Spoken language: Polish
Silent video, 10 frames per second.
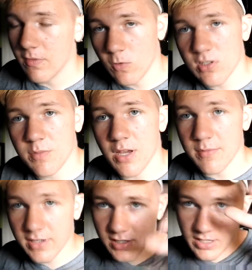Włosy
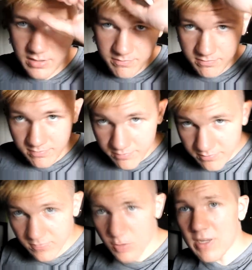miałem takie na
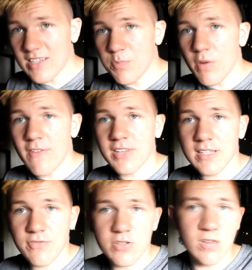to była typowa
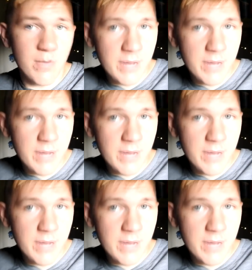wtedy fryzura.